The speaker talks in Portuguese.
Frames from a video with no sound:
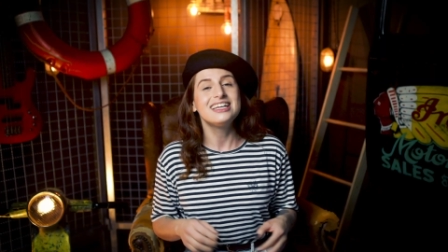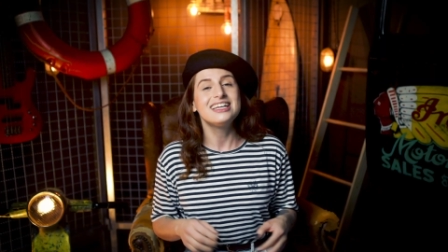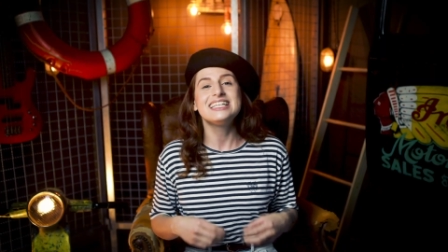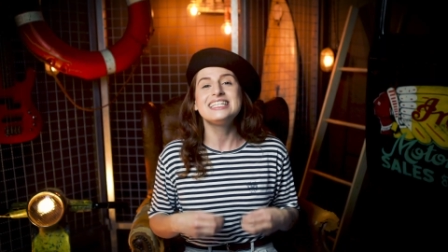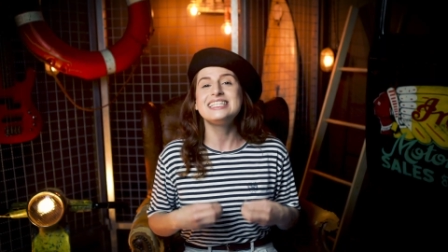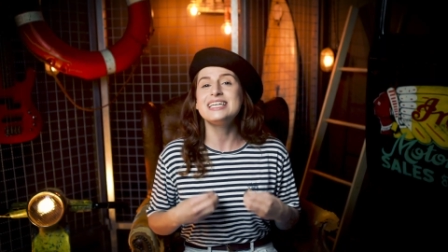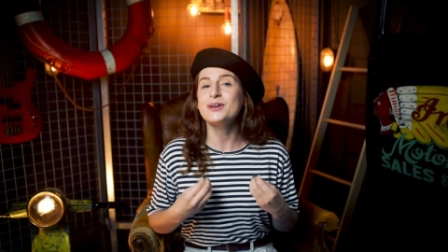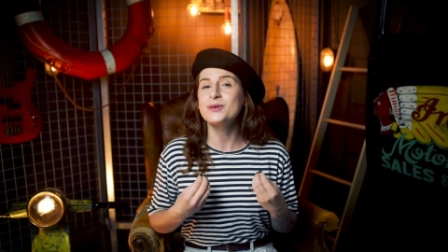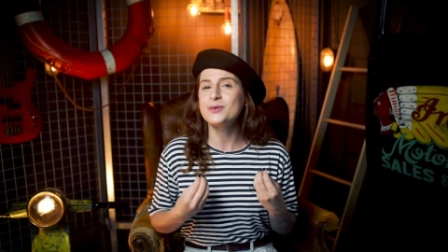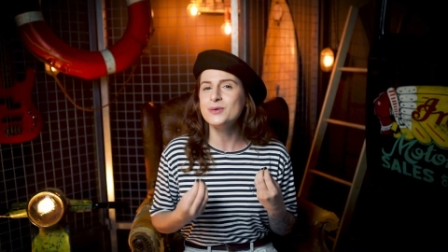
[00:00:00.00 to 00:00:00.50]

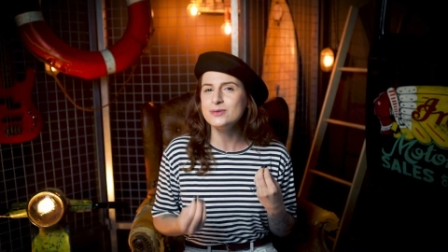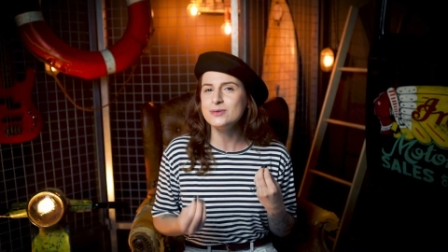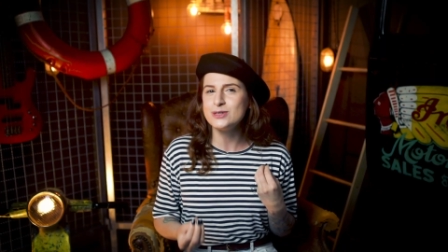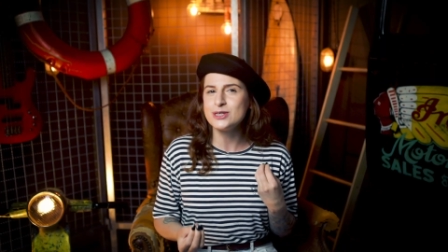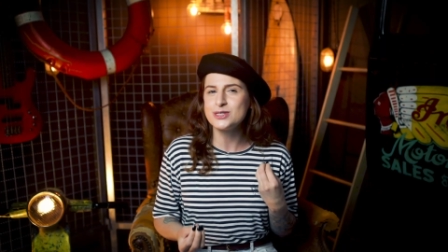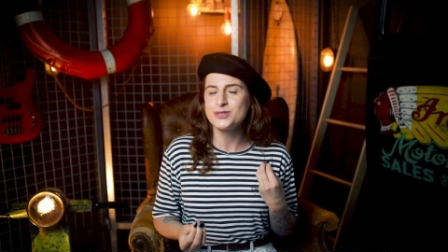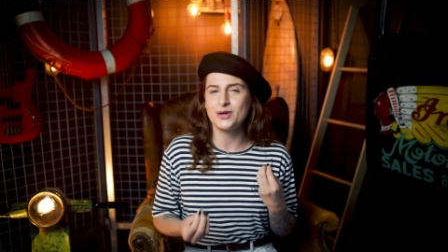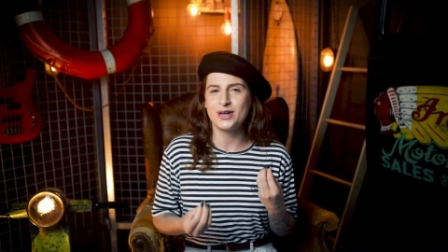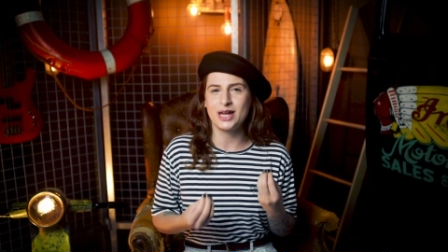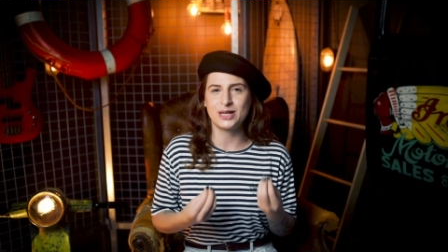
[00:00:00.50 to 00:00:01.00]
Segundo
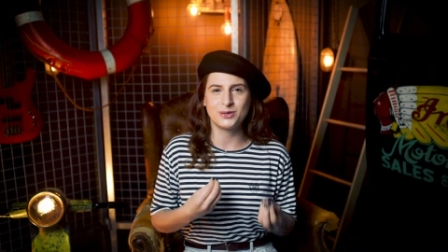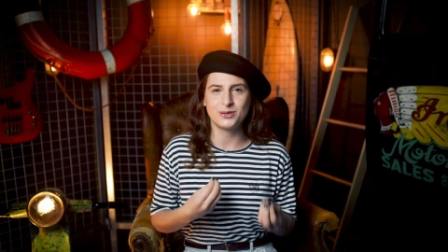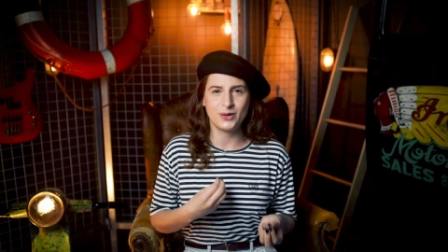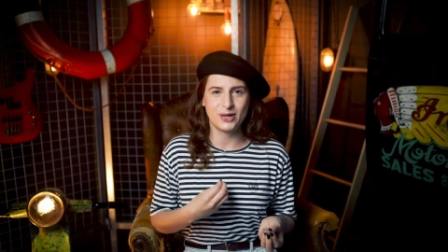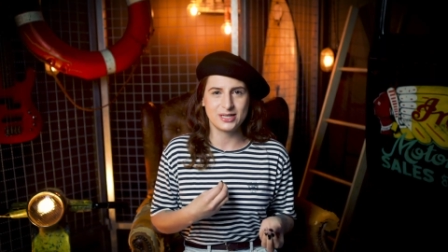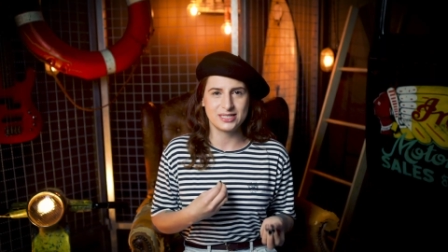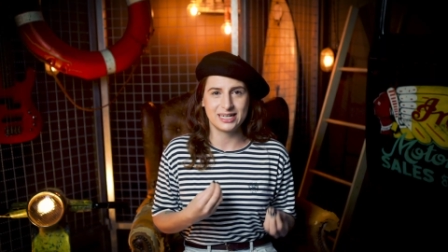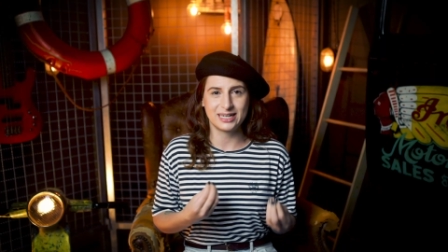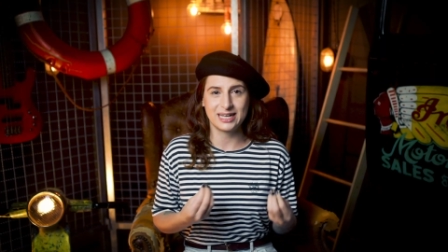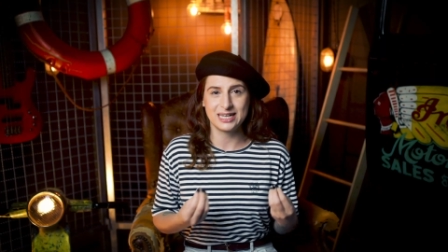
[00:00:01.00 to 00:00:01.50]

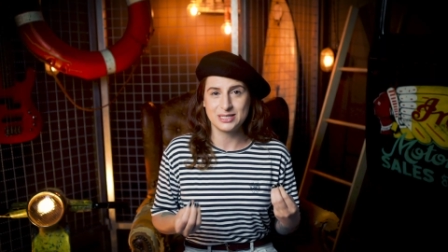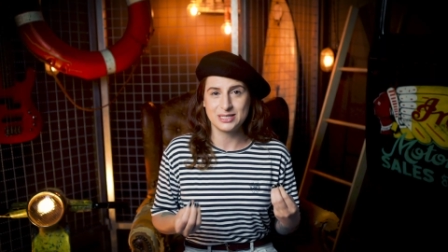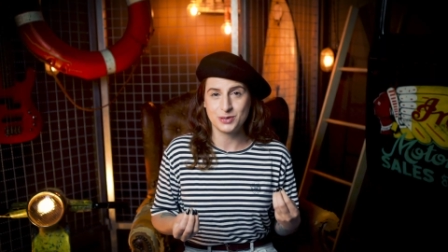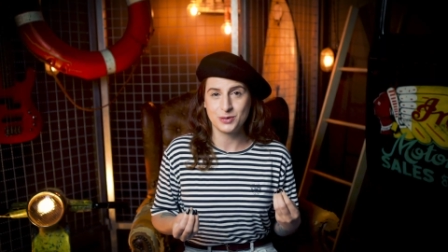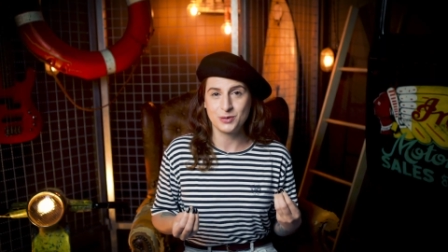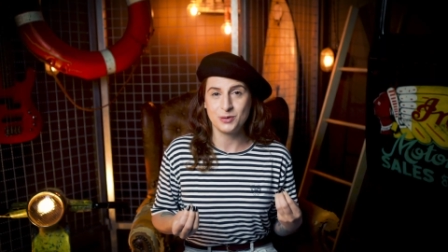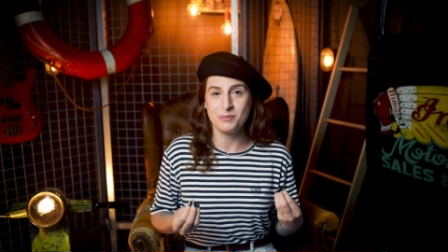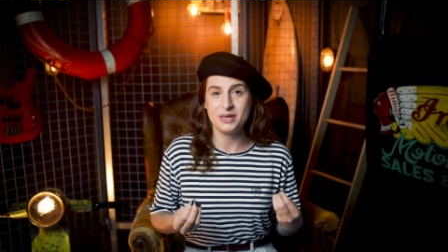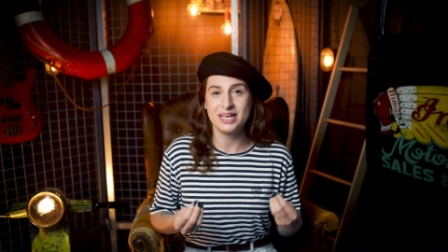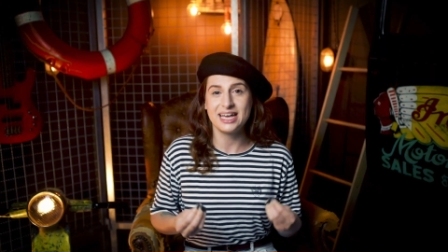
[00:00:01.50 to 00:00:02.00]
historiadores da
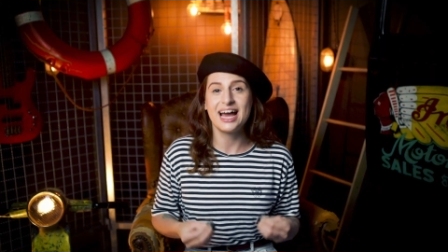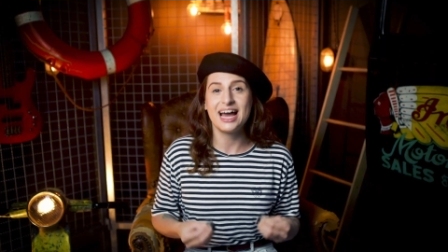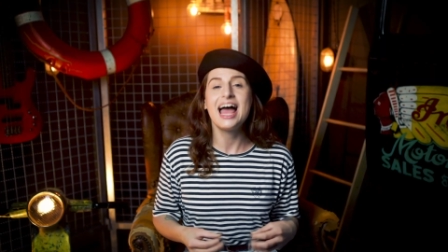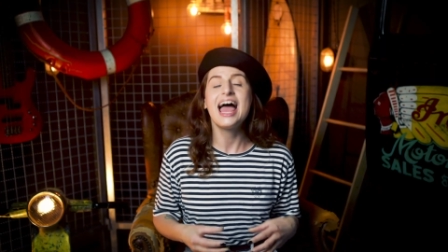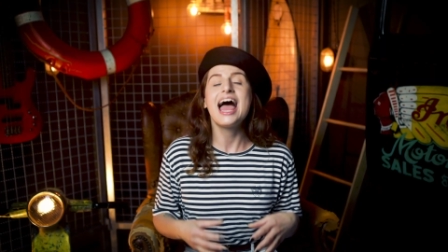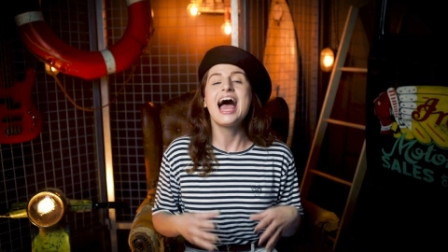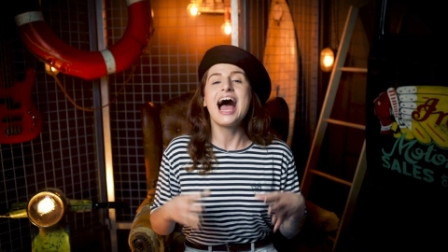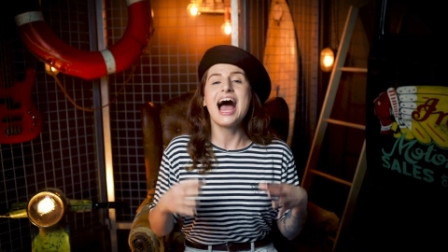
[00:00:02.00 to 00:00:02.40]
gastronomia,